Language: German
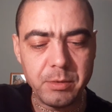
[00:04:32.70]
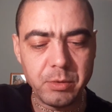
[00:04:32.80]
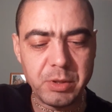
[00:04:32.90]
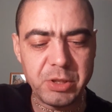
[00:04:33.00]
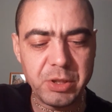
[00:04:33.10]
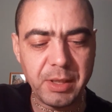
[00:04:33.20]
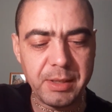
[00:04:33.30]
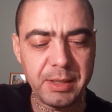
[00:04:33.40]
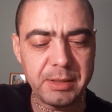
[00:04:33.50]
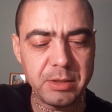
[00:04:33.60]
Yudhishthira
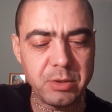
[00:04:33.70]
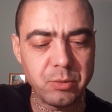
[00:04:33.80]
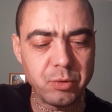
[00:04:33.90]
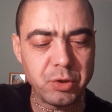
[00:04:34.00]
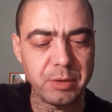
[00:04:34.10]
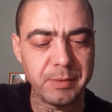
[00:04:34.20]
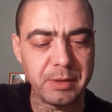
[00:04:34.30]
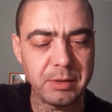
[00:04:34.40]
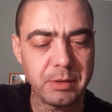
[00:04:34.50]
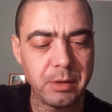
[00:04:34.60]
nickte
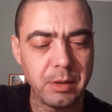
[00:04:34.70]
zustimmend,